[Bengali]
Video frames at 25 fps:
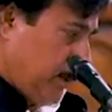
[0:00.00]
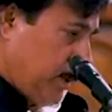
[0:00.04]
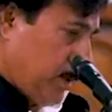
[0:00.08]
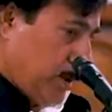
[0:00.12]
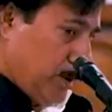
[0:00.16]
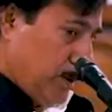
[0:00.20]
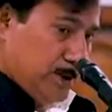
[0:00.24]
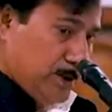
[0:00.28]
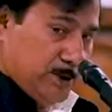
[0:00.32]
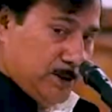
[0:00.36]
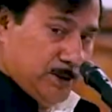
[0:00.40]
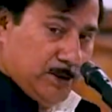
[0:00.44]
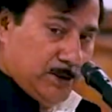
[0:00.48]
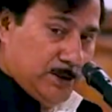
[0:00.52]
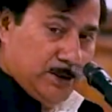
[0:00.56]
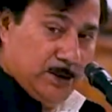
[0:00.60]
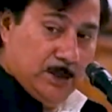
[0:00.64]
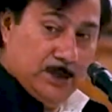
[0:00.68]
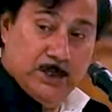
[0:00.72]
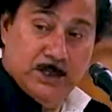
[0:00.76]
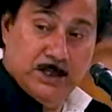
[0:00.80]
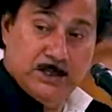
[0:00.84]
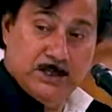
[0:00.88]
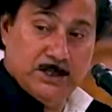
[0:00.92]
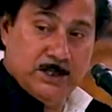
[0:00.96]
না তিনি
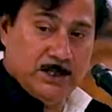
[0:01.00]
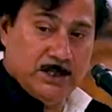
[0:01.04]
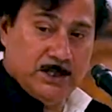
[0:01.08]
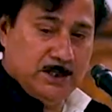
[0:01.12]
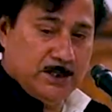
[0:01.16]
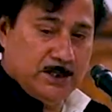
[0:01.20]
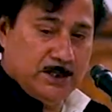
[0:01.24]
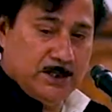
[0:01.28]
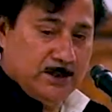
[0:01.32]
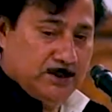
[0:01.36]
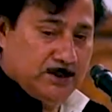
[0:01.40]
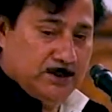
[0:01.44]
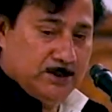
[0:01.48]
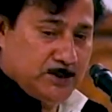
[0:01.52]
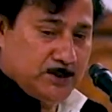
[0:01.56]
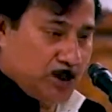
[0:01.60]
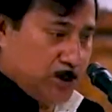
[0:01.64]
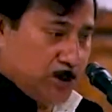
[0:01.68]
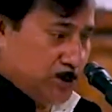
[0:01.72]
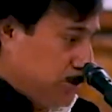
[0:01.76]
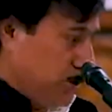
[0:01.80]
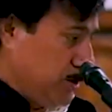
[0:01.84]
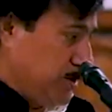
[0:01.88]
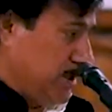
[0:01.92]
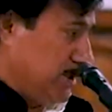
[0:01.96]
যে
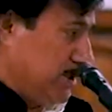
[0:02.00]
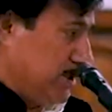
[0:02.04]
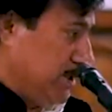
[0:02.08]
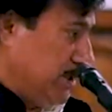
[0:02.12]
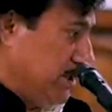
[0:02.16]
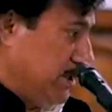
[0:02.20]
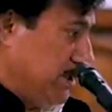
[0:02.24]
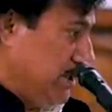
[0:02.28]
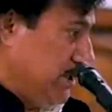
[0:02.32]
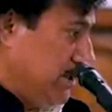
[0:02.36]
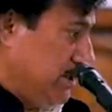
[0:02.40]
সদ্গুরু যে তিনি